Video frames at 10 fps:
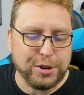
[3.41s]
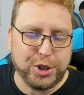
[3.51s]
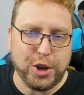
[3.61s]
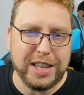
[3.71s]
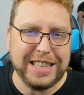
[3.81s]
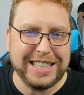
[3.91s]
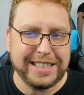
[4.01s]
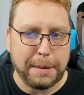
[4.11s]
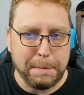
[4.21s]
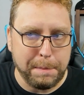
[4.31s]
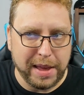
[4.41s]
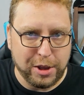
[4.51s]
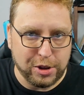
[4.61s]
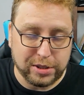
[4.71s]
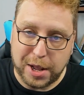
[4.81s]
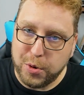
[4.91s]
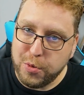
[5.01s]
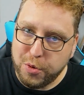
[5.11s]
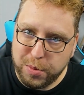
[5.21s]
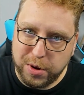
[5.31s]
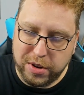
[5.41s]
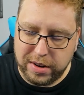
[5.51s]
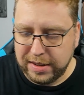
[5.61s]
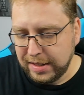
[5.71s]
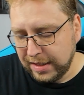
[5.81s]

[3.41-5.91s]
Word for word: Soy Champe y os traigo un rumor,